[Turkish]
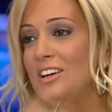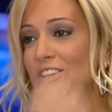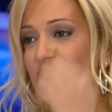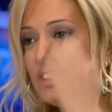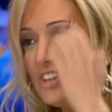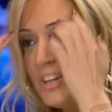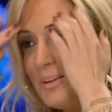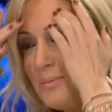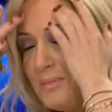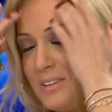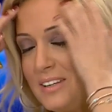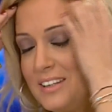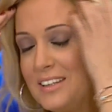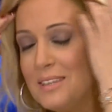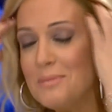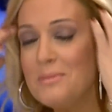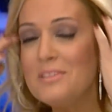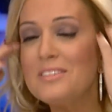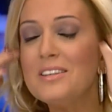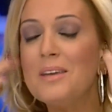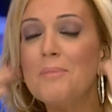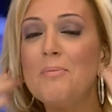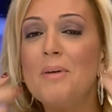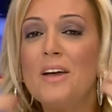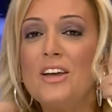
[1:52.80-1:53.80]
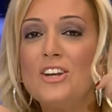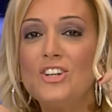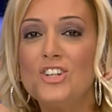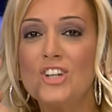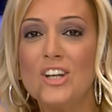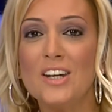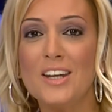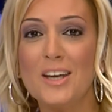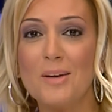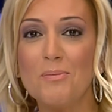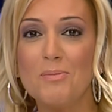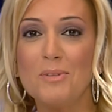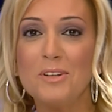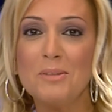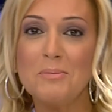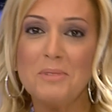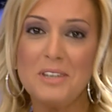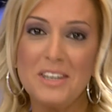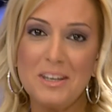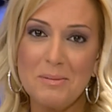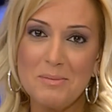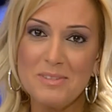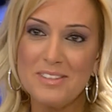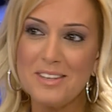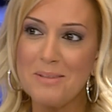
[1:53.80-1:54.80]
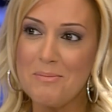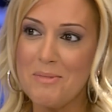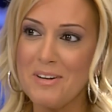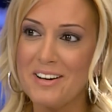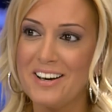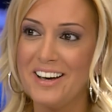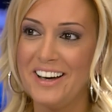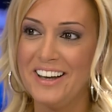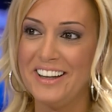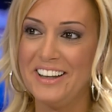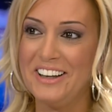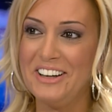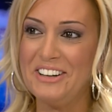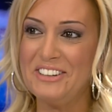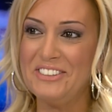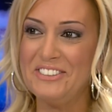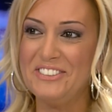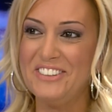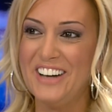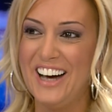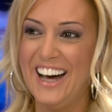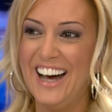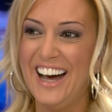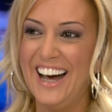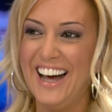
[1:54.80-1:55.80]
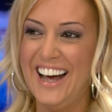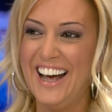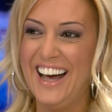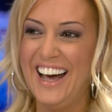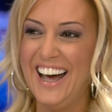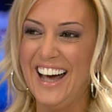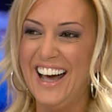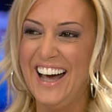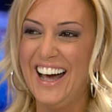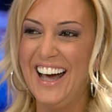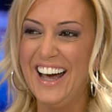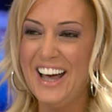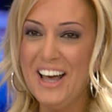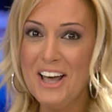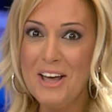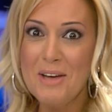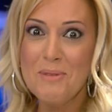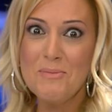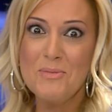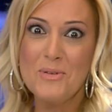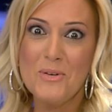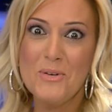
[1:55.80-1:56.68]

şey ikimize pencere yapalım ikimize bakalım. 5